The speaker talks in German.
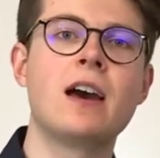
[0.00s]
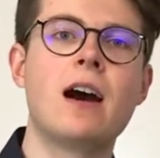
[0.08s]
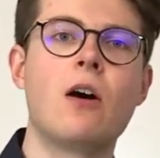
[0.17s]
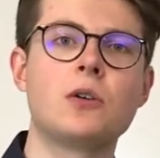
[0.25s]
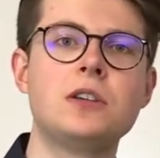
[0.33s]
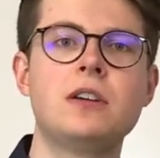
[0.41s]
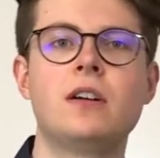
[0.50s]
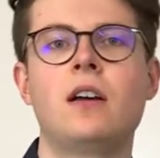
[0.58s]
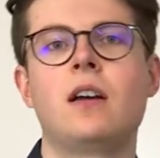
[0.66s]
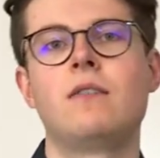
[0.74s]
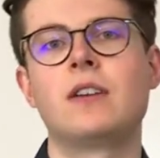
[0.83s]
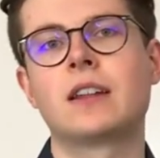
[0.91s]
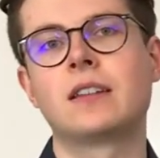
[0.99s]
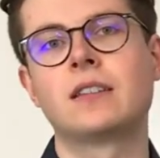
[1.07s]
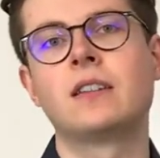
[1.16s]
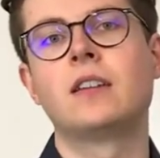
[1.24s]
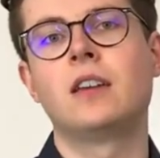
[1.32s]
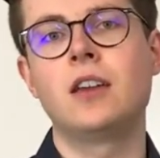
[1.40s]
Auch hier
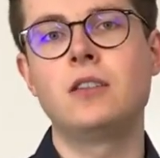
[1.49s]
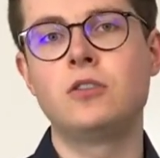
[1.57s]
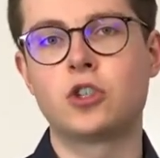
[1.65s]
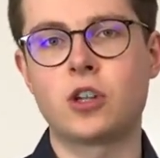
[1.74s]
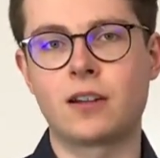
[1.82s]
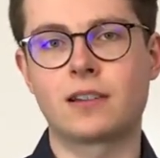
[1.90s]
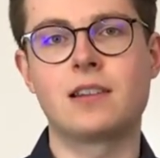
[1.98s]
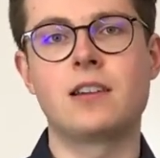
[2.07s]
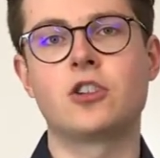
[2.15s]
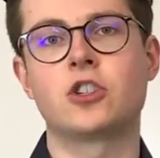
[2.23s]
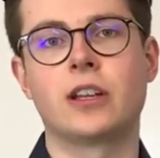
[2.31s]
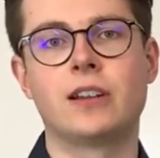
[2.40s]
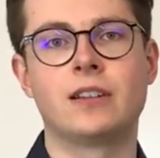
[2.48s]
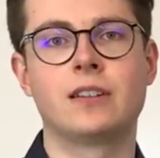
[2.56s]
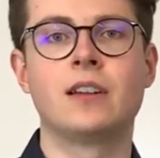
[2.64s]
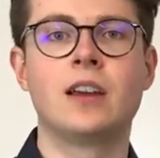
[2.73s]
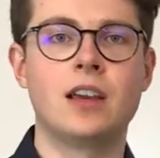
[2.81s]
werden in staatlichen Stellen